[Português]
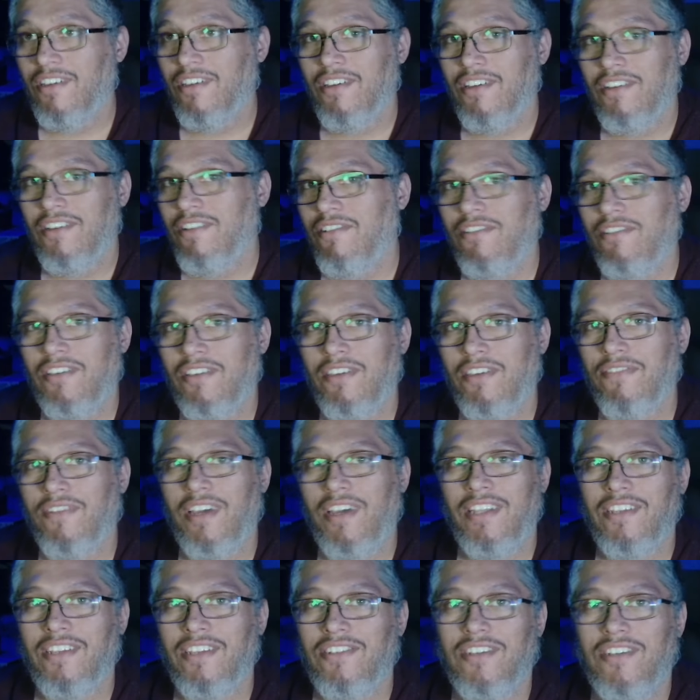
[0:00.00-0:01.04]
o que vai
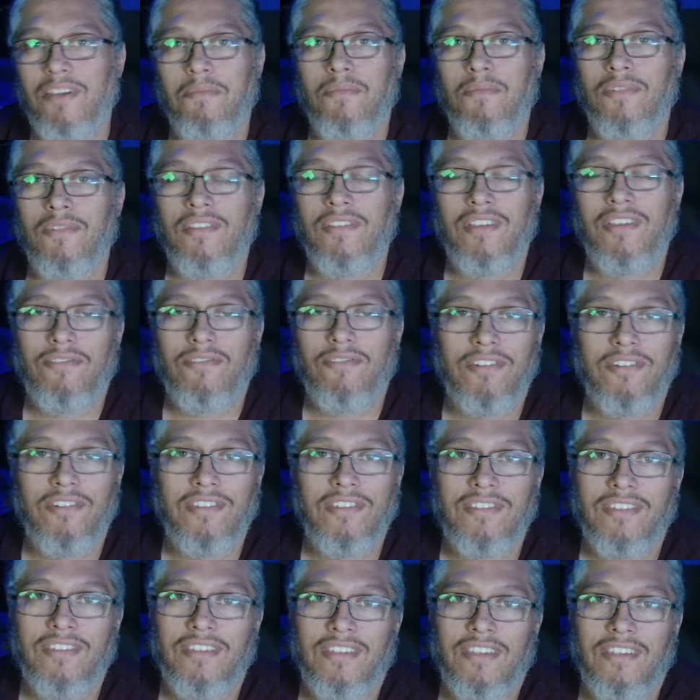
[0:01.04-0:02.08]
deixar muita
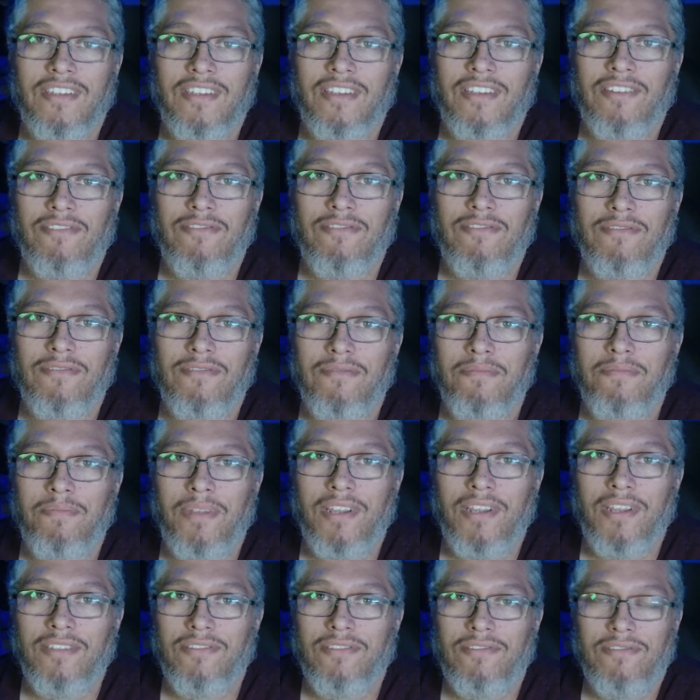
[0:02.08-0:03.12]
coisa um
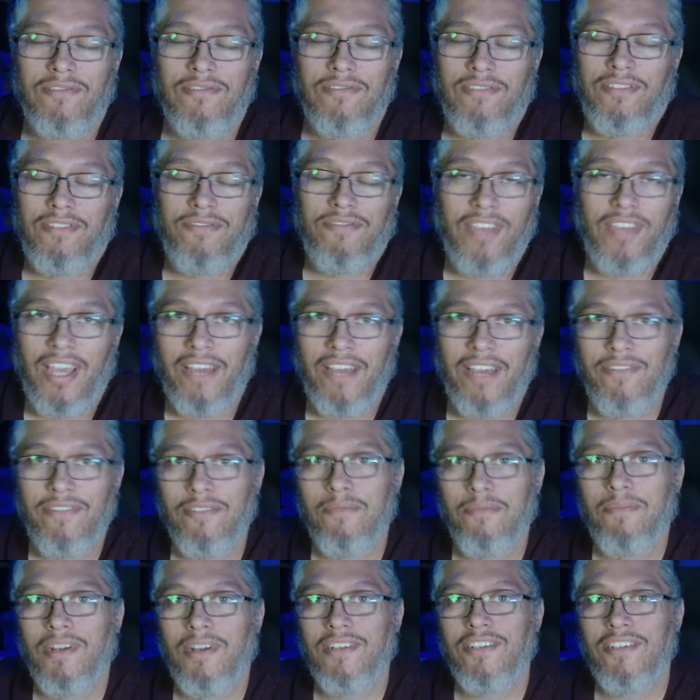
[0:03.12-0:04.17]
preço inviável
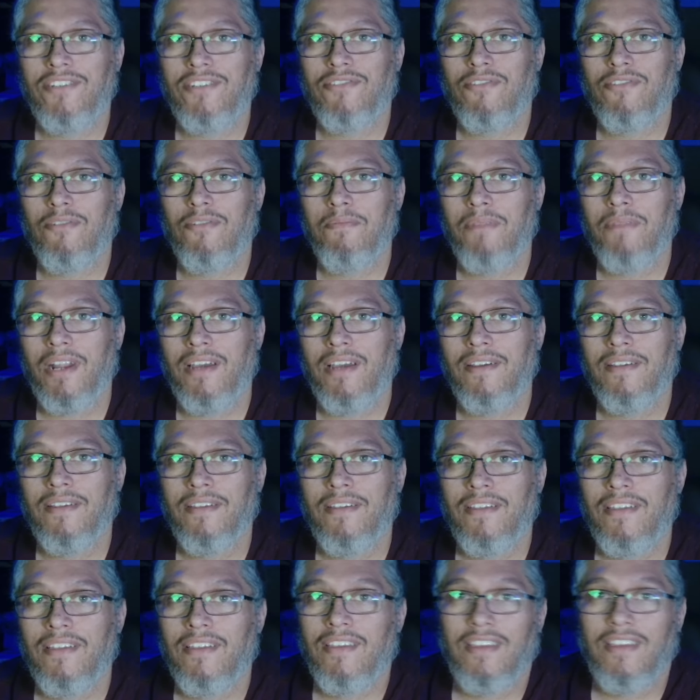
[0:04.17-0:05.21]
para a gente comprar.
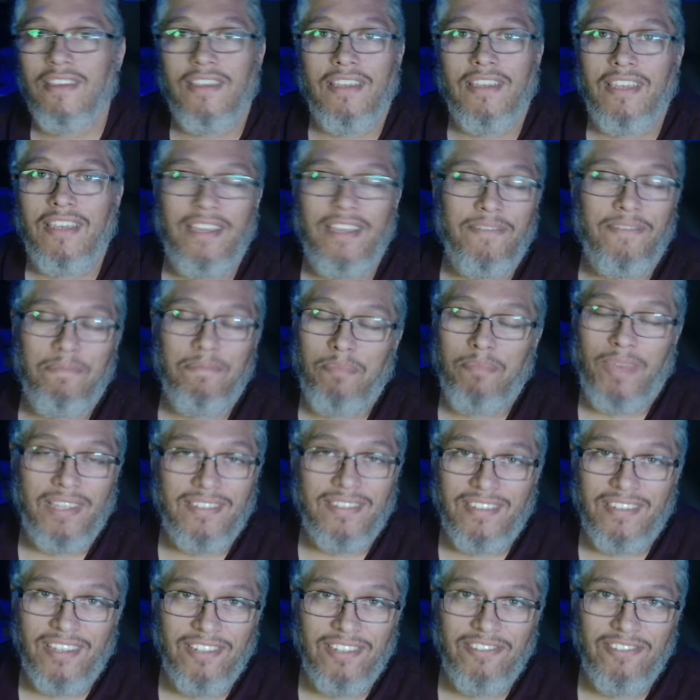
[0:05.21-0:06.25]
E
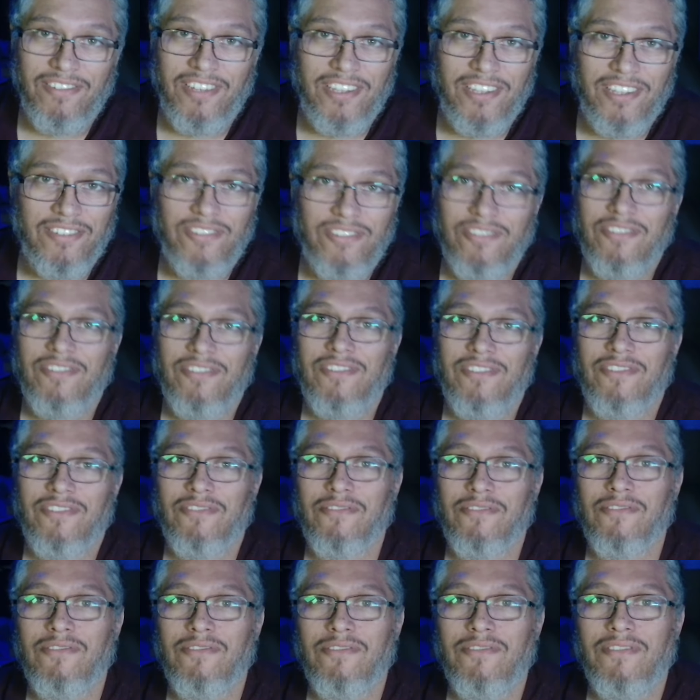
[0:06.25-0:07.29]
pensando nisso,
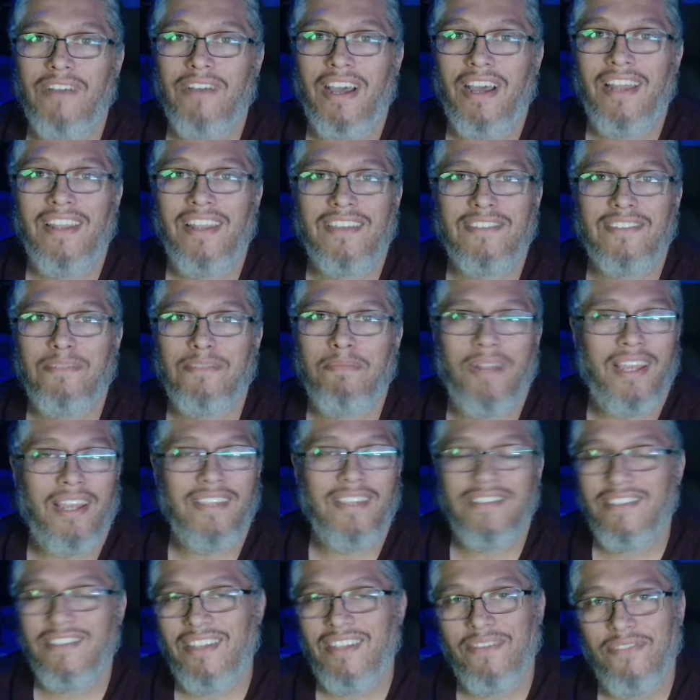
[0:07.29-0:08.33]
o AliExpress
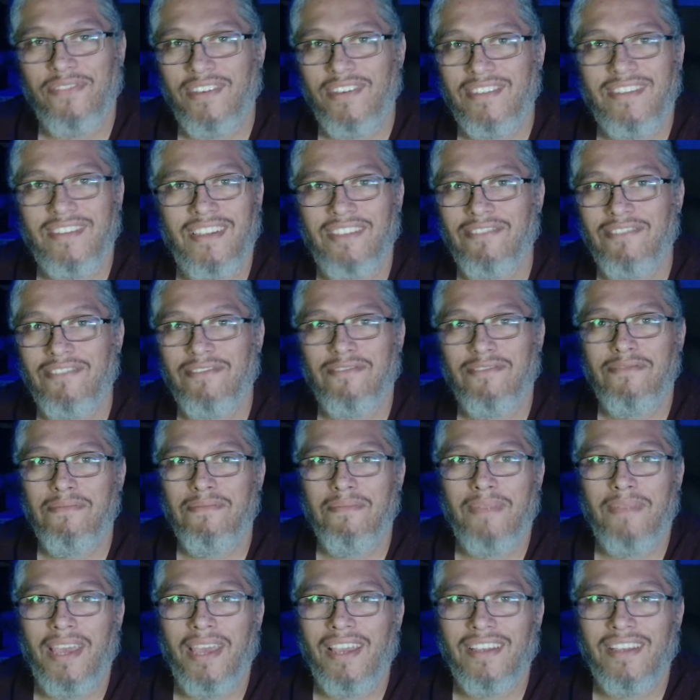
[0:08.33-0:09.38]
está fazendo um
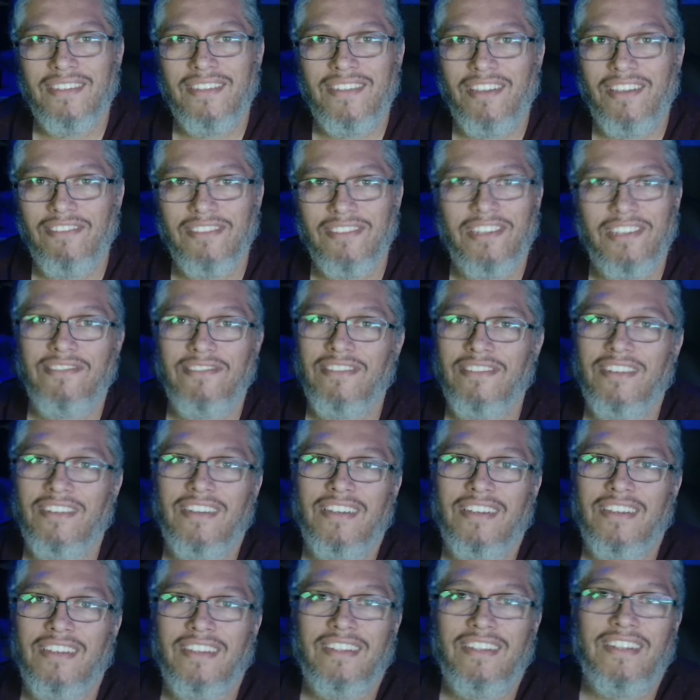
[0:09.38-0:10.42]
mega saldão.
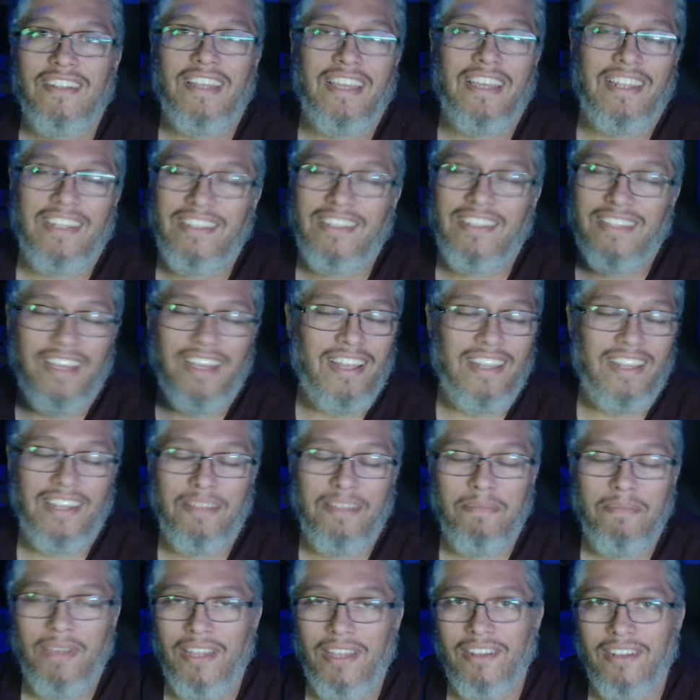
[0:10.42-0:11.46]
Ele está
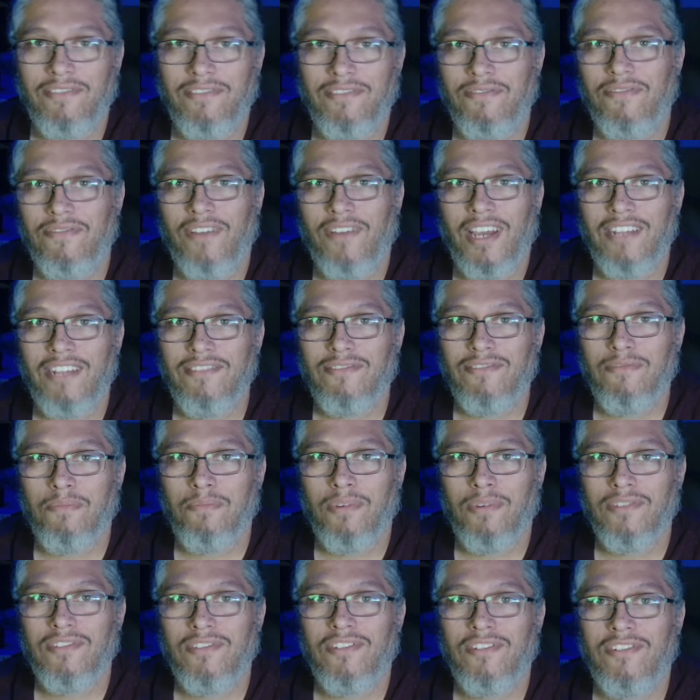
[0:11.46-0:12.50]
liberando vários
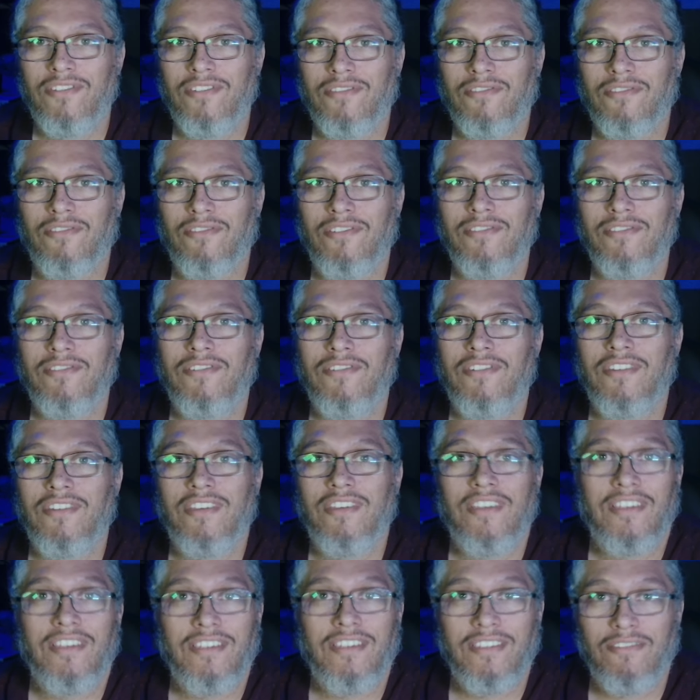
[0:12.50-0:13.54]
cupons de desconto.
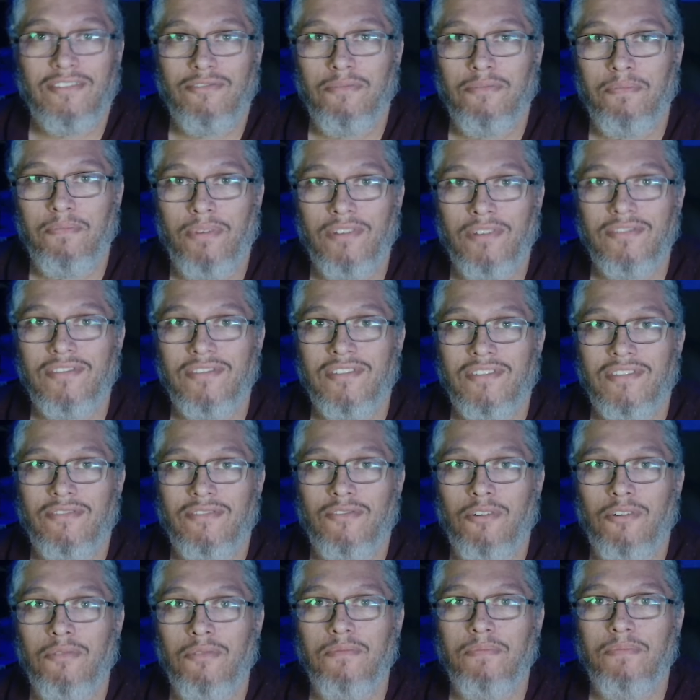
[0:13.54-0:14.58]
Cupons
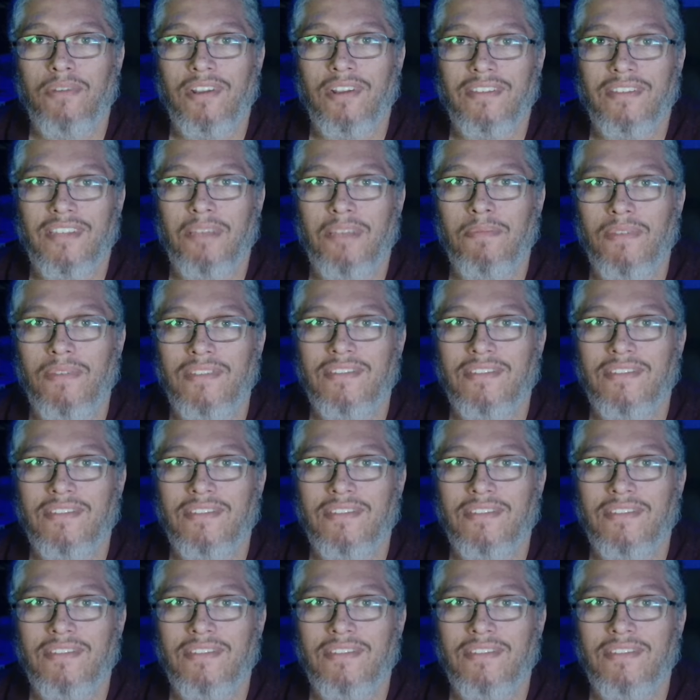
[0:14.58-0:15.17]
como, por exemplo, esses